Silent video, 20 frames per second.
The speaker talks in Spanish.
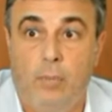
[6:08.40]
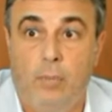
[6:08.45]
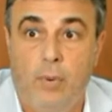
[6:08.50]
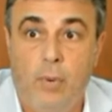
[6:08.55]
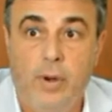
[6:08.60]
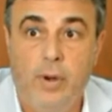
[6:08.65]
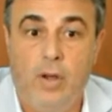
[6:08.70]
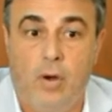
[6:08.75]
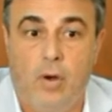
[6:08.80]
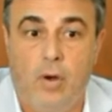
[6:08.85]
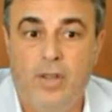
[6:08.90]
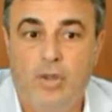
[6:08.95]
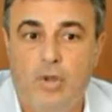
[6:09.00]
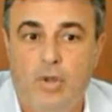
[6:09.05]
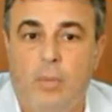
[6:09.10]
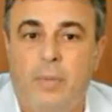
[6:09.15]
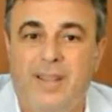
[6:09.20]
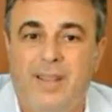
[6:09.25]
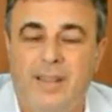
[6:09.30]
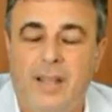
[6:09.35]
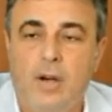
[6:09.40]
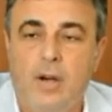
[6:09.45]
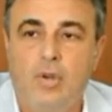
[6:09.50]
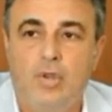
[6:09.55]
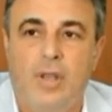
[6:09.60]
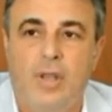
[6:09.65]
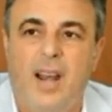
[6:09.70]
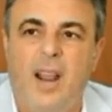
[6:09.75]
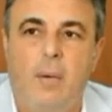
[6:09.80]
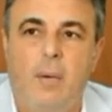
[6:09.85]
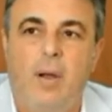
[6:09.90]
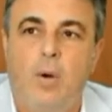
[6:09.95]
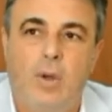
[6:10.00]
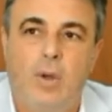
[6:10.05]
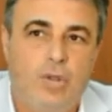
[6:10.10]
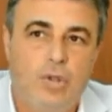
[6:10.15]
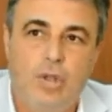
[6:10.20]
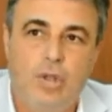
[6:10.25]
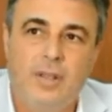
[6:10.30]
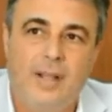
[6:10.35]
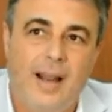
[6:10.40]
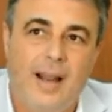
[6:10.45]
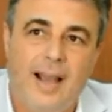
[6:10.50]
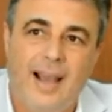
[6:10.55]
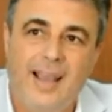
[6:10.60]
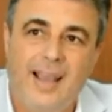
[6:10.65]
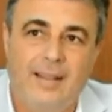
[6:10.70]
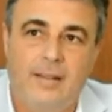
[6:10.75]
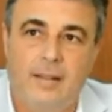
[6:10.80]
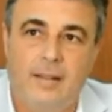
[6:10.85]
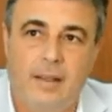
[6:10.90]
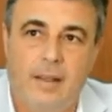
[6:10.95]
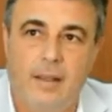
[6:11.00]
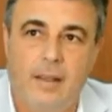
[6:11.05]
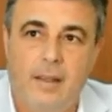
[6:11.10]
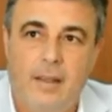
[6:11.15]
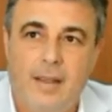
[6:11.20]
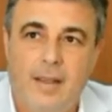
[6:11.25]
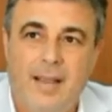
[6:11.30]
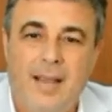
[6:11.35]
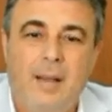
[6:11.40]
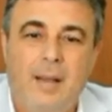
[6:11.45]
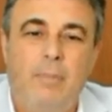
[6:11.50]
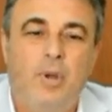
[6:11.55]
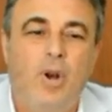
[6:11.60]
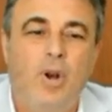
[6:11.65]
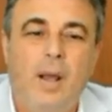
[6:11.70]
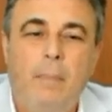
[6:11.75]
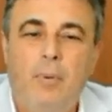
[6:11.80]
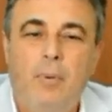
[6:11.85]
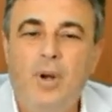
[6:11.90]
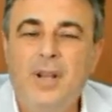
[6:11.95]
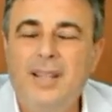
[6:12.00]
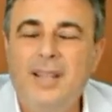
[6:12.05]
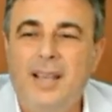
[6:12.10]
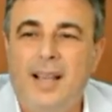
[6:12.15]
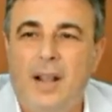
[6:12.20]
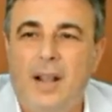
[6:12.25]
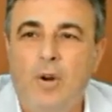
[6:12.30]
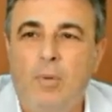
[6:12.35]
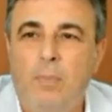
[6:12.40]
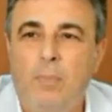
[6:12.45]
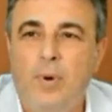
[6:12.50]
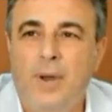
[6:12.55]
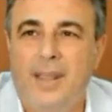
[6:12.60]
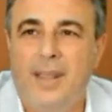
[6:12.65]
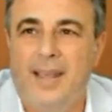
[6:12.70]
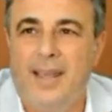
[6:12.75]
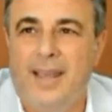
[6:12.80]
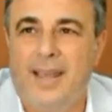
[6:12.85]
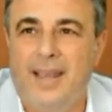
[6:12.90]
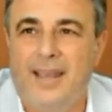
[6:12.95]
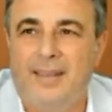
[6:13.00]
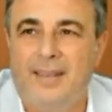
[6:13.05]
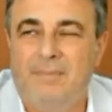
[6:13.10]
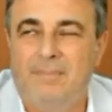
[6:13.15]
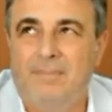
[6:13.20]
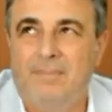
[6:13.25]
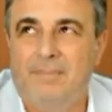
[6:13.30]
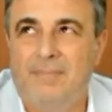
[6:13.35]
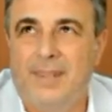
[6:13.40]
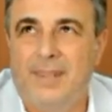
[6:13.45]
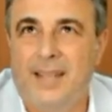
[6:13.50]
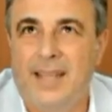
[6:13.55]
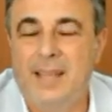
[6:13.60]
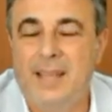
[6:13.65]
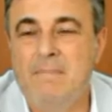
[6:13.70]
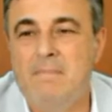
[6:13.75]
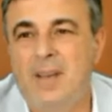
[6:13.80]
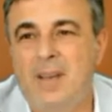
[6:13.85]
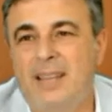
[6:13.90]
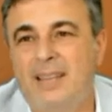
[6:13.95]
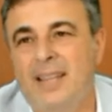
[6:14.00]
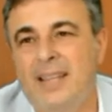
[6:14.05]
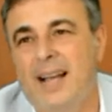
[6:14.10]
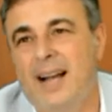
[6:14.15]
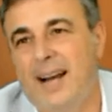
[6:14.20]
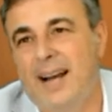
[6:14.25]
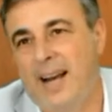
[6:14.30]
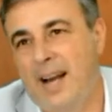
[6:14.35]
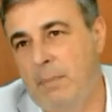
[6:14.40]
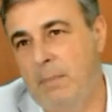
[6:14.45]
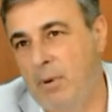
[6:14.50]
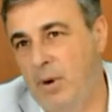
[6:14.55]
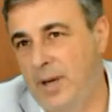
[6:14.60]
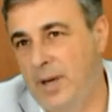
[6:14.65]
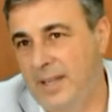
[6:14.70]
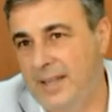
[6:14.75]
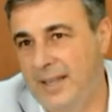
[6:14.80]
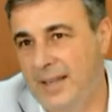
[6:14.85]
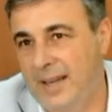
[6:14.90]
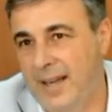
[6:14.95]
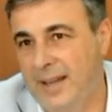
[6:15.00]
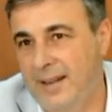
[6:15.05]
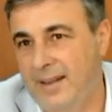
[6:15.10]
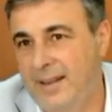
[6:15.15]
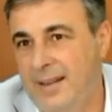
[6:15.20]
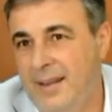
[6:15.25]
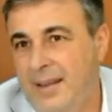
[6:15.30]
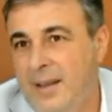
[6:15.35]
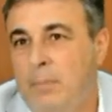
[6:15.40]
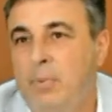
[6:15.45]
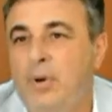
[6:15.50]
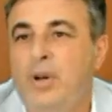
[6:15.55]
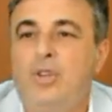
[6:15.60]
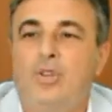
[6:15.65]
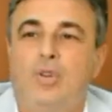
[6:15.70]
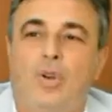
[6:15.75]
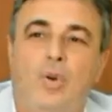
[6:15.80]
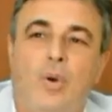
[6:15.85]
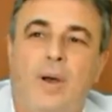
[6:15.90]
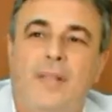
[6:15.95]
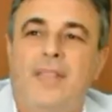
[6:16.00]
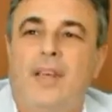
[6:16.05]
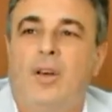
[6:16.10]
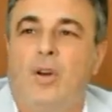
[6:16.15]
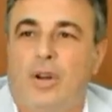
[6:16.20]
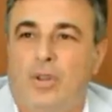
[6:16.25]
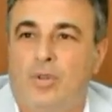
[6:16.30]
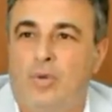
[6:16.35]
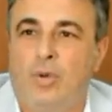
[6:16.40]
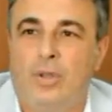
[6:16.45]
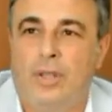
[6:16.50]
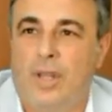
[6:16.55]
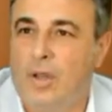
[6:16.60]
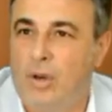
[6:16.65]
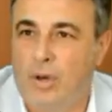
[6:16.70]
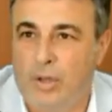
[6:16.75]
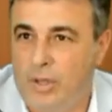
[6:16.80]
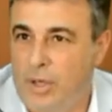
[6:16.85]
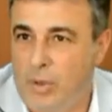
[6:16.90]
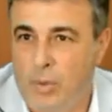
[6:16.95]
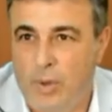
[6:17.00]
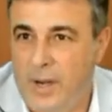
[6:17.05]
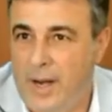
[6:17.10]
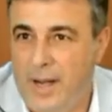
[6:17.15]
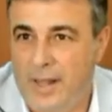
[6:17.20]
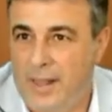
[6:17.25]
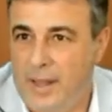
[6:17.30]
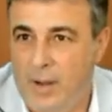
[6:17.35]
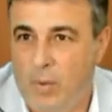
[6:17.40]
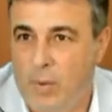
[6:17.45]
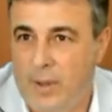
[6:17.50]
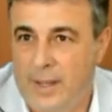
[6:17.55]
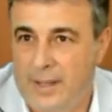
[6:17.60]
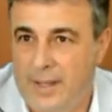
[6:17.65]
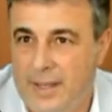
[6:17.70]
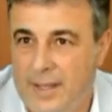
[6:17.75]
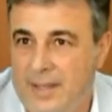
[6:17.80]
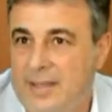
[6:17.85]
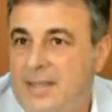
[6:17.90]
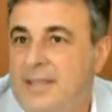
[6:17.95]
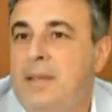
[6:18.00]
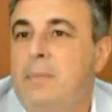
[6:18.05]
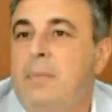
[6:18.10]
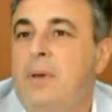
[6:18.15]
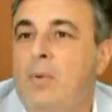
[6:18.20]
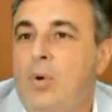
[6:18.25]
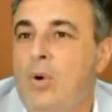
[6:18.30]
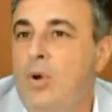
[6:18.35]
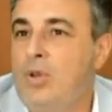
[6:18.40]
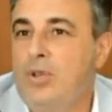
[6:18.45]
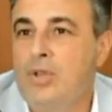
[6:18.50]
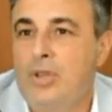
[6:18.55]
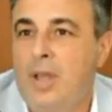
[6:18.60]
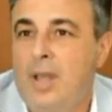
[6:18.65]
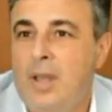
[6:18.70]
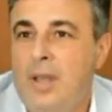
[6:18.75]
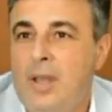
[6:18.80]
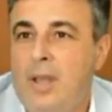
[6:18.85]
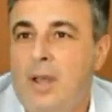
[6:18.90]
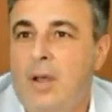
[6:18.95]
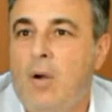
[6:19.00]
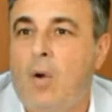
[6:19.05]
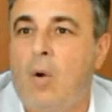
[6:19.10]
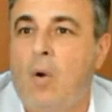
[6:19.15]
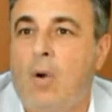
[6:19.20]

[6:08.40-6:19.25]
los fondos públicos, es someternos a la evaluación de la gente. Pero la política no puede investigar a la política. Por eso no han dado resultado los tribunales de cuentas. Decime vos